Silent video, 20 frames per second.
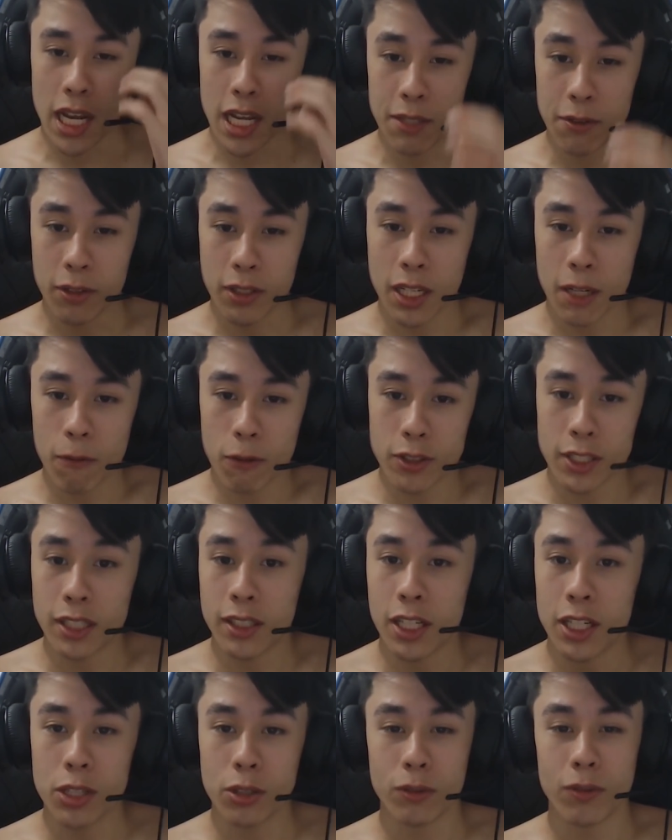Eles vão querer forçar
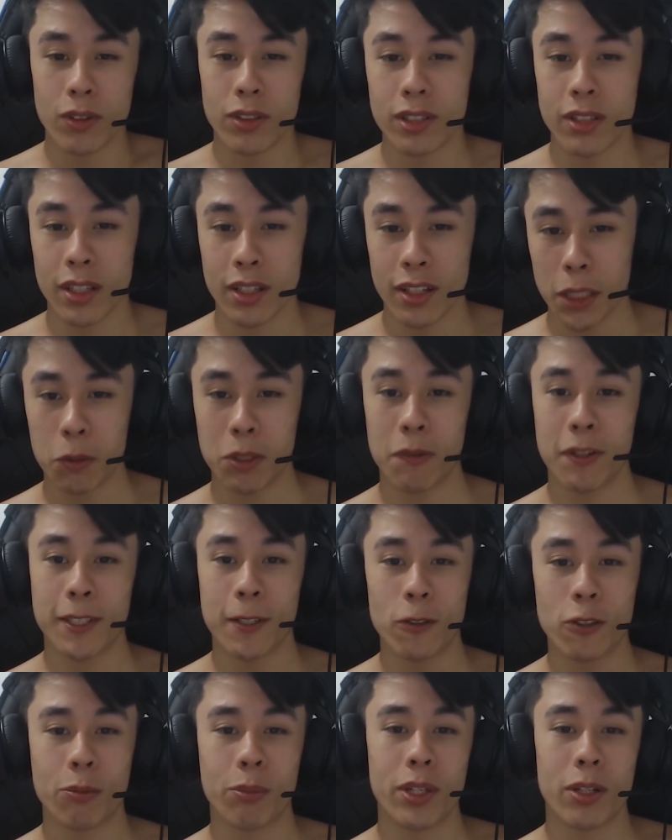trade com você. E você vai ter
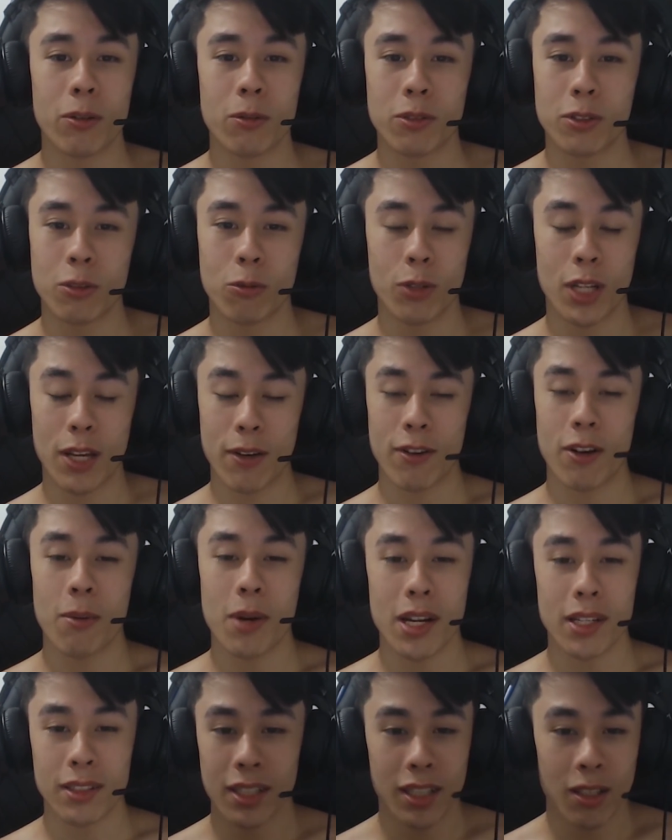os minions e um leva a mais.